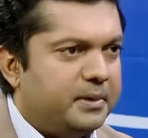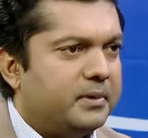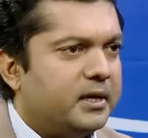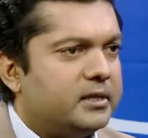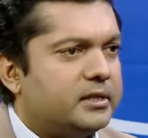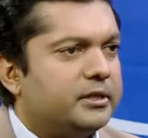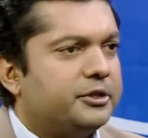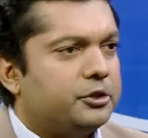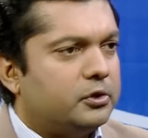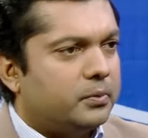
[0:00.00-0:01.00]
আপনি বানিয়েছেন
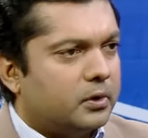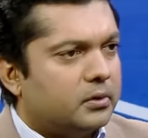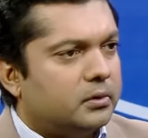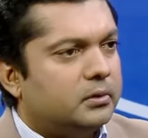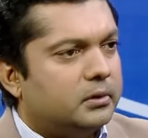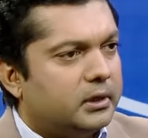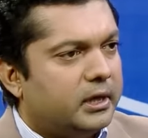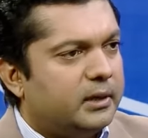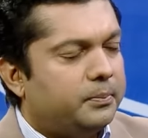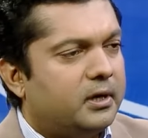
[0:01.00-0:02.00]
কৃষ্ণপক্ষ জি
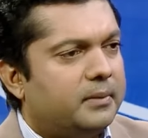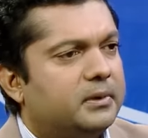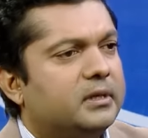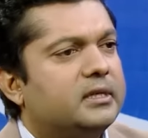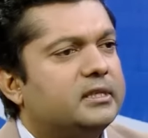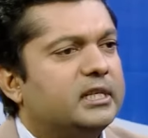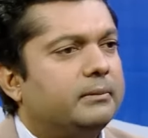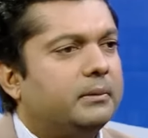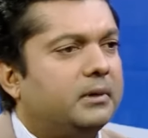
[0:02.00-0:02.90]
এরপর আপনার কি সিনেমা